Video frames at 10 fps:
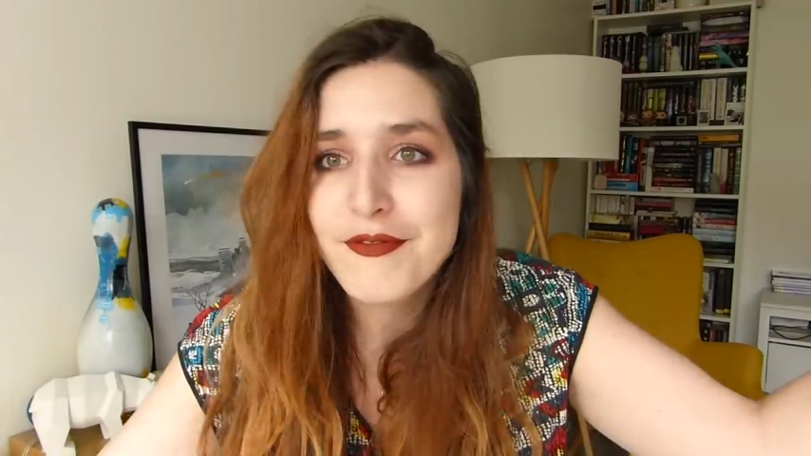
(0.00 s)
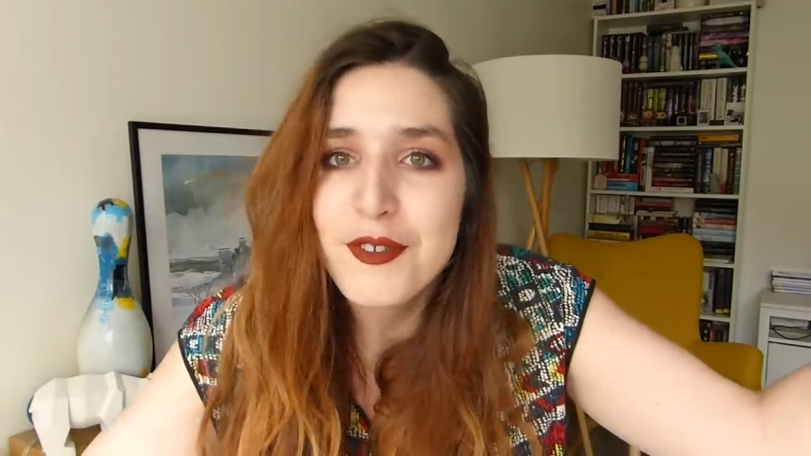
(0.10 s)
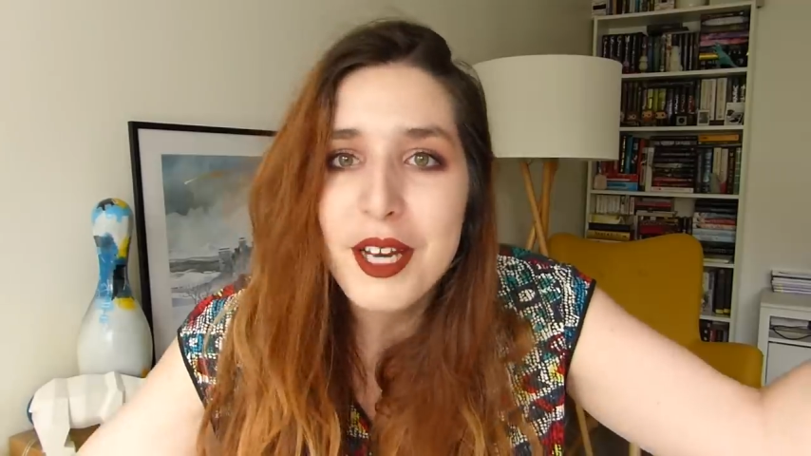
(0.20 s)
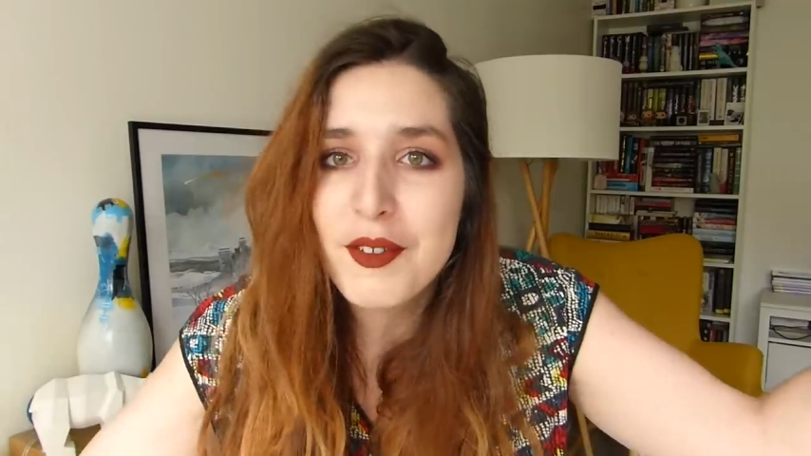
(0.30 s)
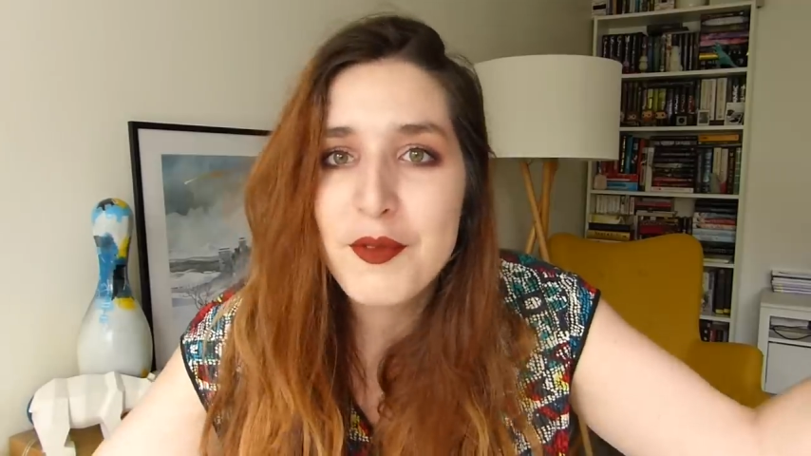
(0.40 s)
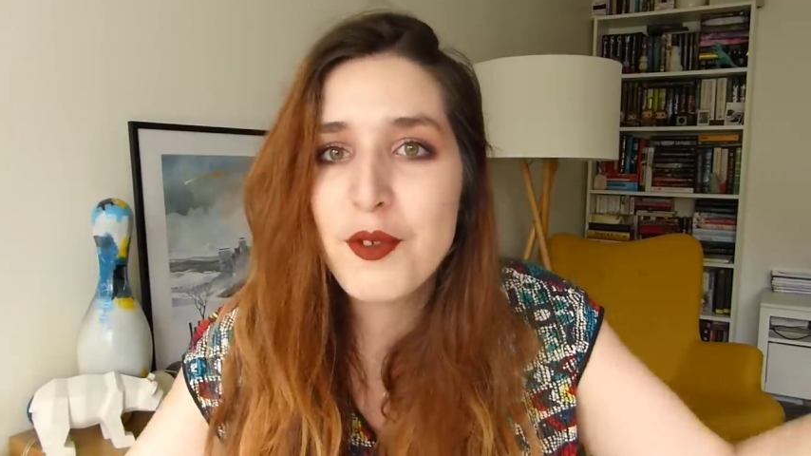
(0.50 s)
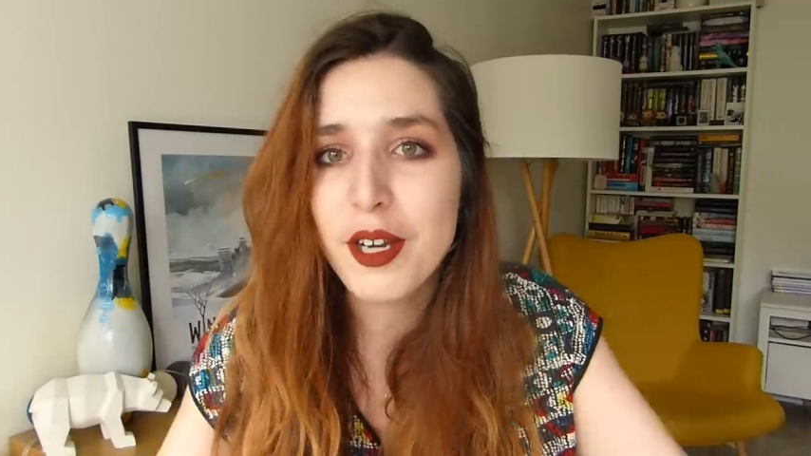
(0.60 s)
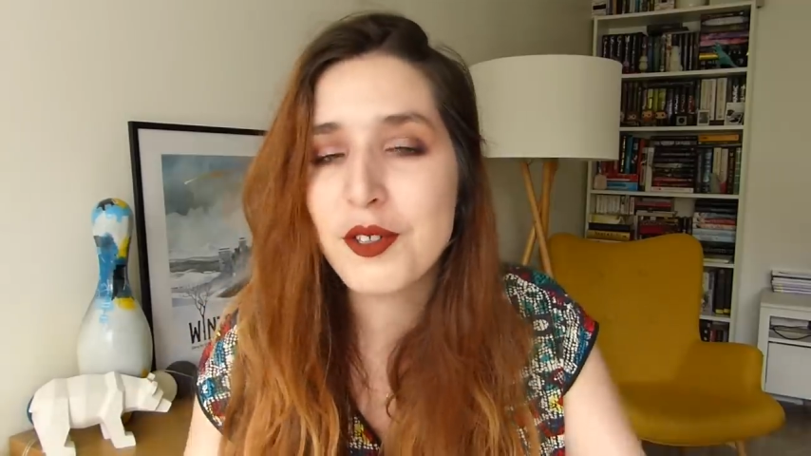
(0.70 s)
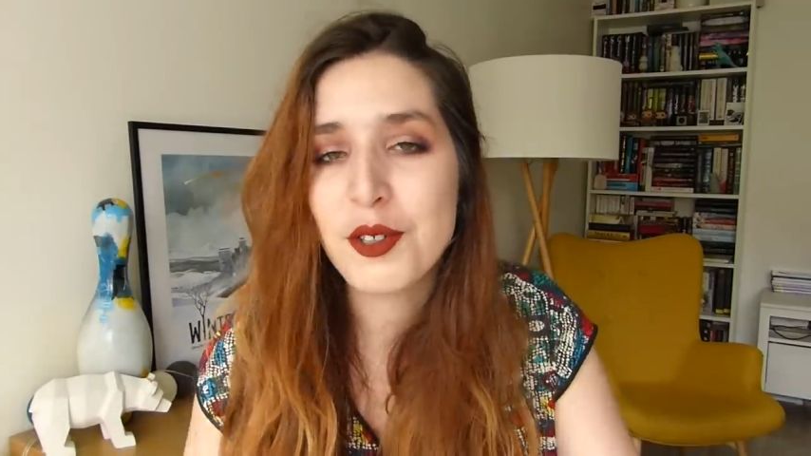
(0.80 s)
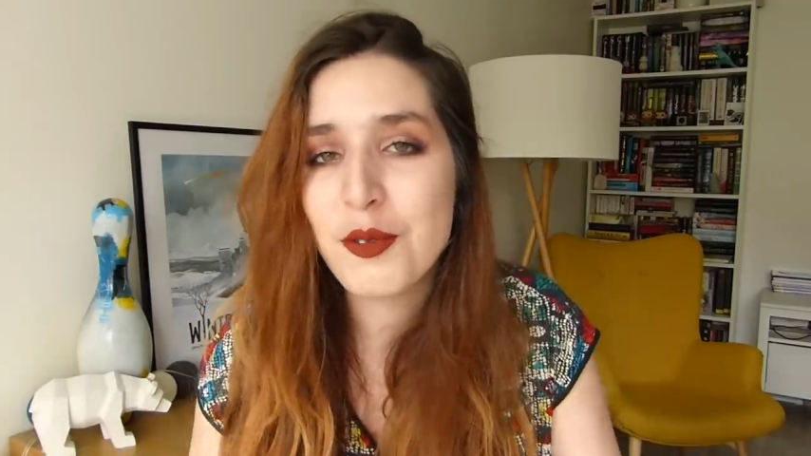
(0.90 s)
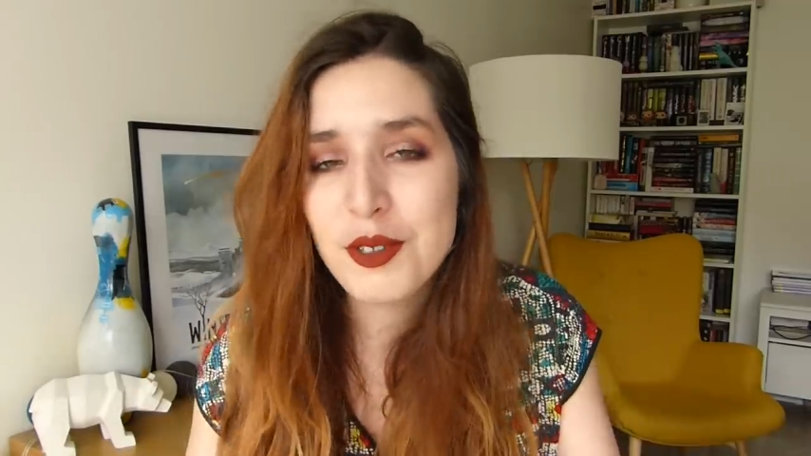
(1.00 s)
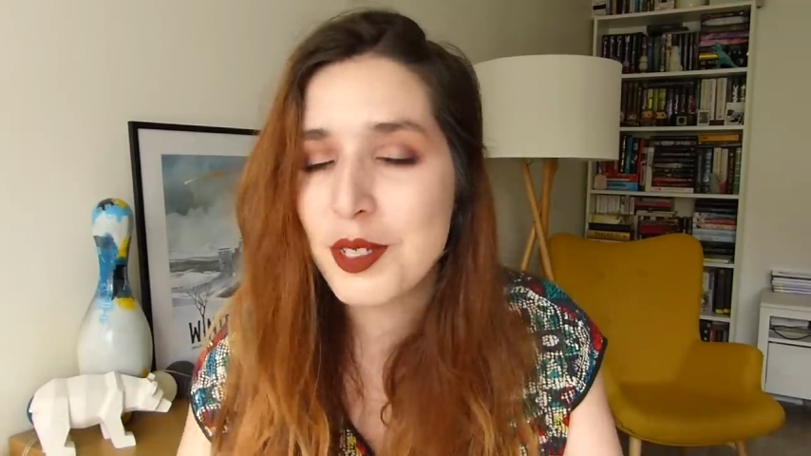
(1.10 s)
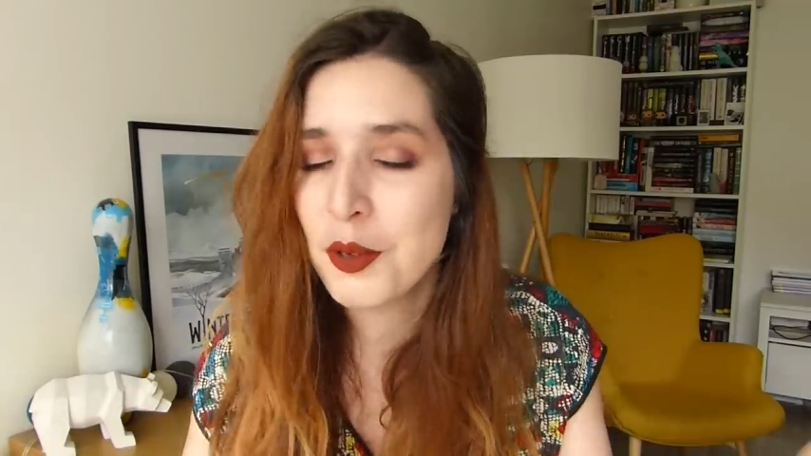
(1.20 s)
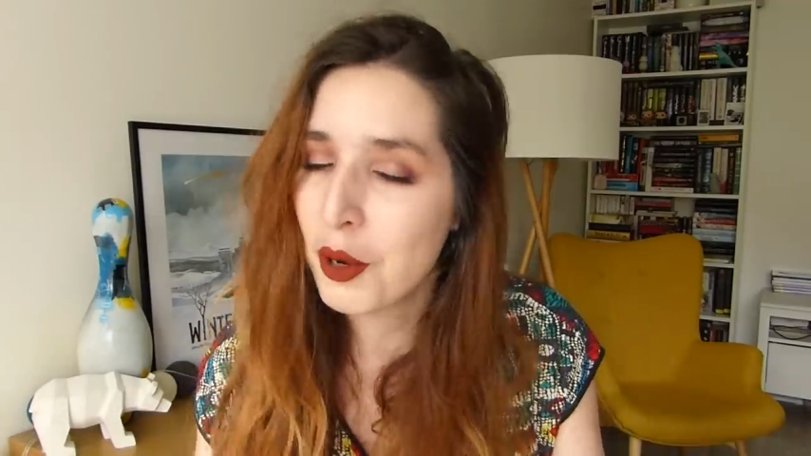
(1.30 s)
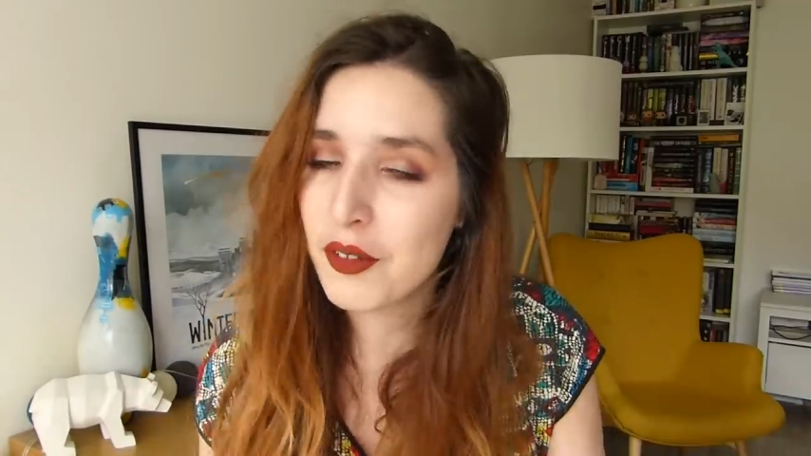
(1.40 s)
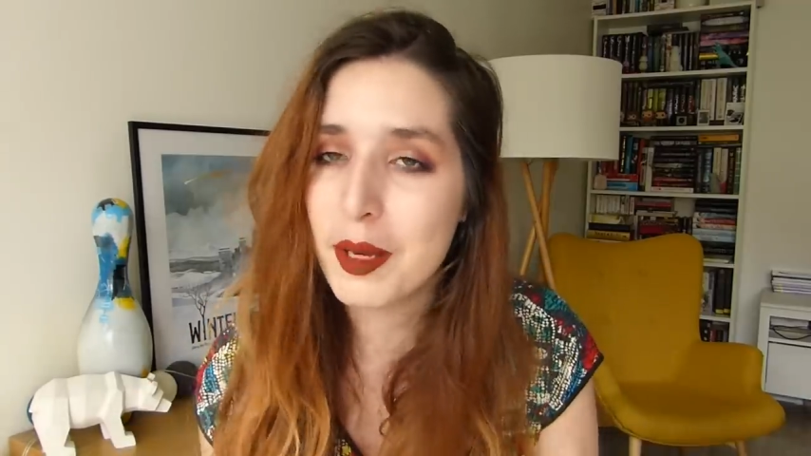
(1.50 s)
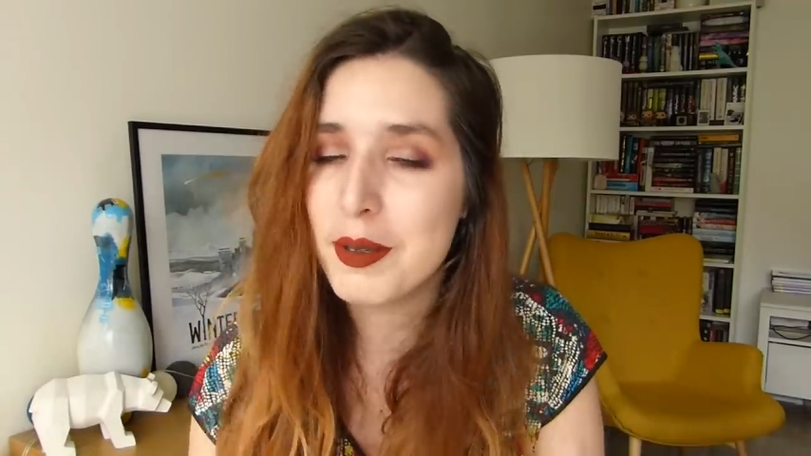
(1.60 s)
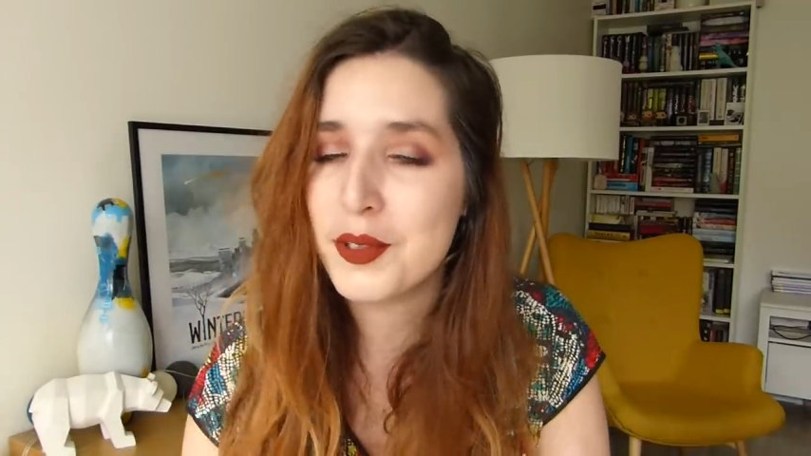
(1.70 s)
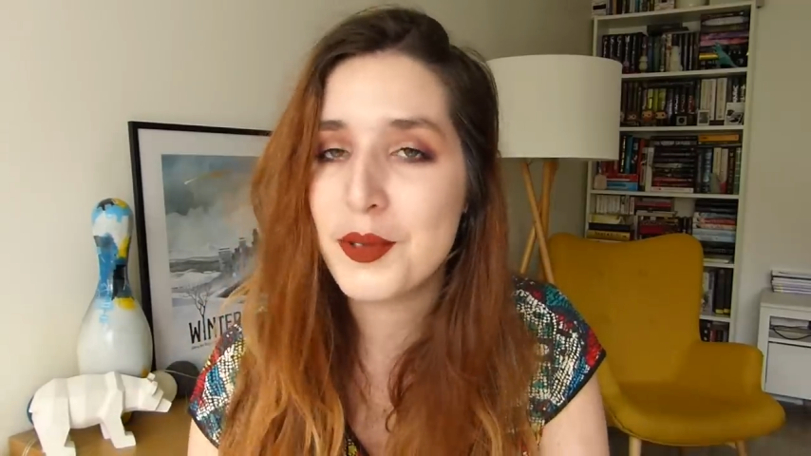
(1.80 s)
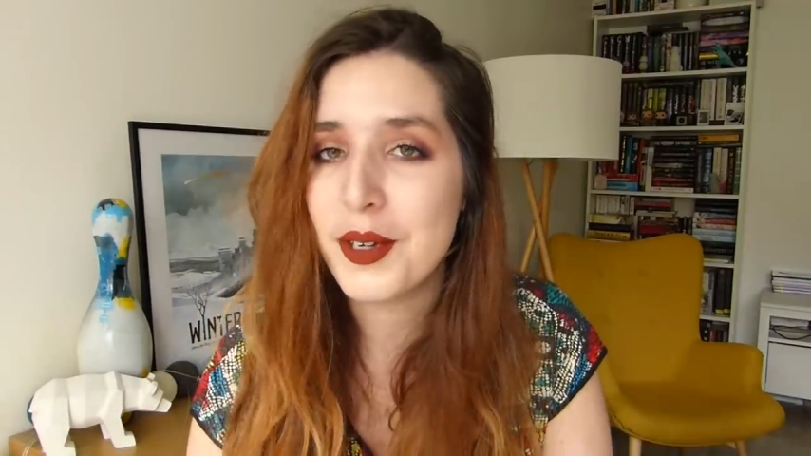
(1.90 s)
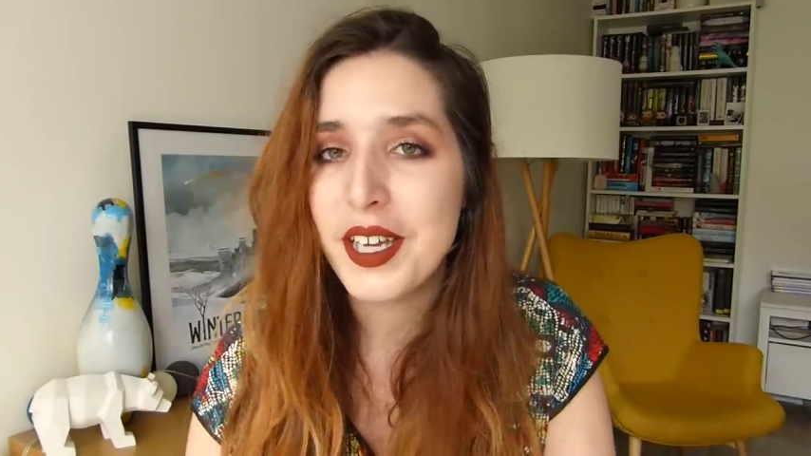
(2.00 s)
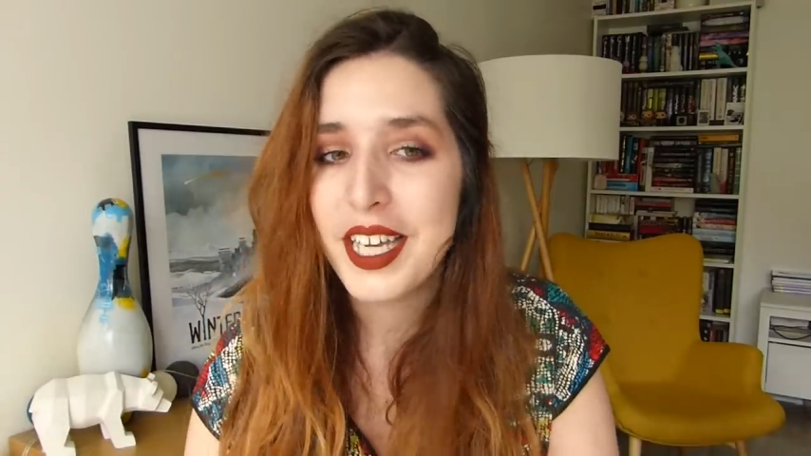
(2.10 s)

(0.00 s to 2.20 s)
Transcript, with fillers: Vous l'avez vu, hein, je continue à en faire parce que